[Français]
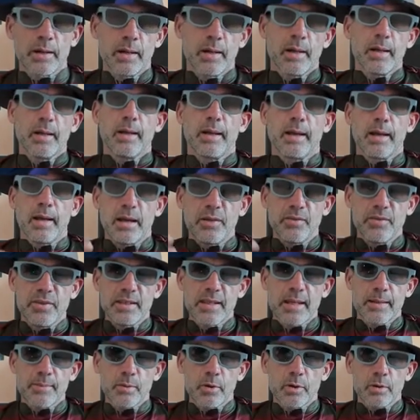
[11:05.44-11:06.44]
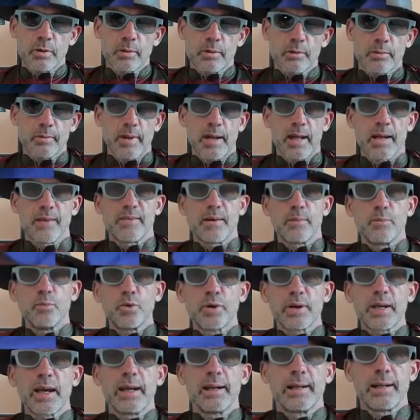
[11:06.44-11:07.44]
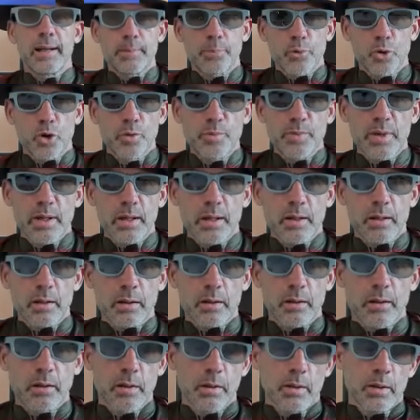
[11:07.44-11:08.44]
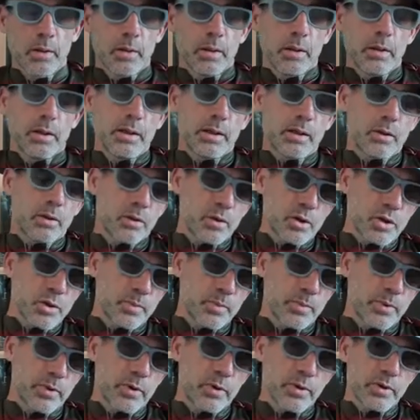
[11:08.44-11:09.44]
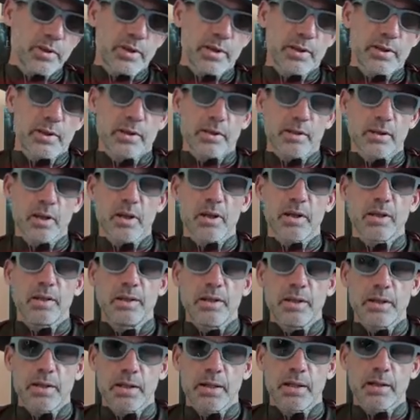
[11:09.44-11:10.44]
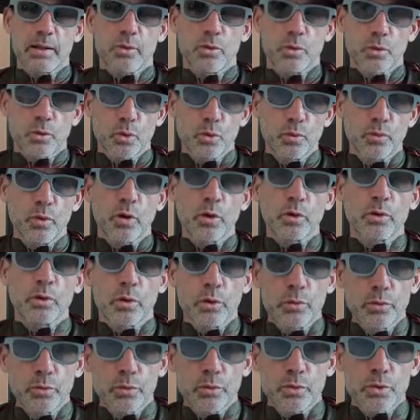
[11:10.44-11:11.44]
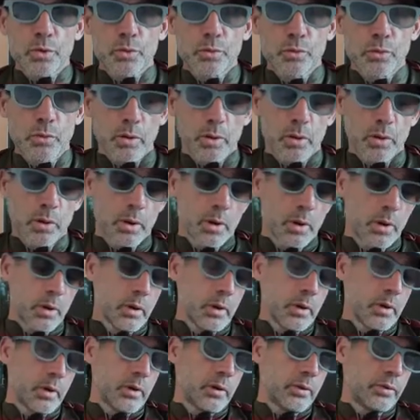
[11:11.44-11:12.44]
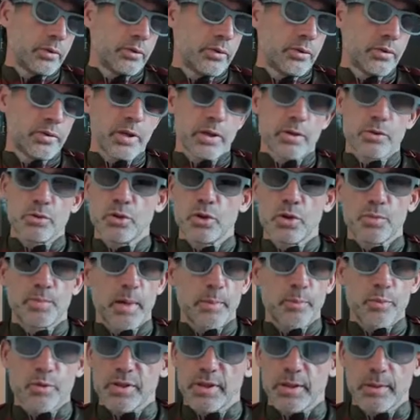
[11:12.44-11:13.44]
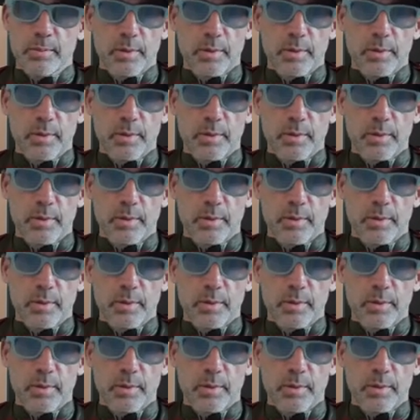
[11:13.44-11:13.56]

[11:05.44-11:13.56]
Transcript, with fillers: Évidemment, elle va mourir la première. Et quand je pense que c'est un cliché qu'on trouve encore de nos jours, c'est juste pas possible.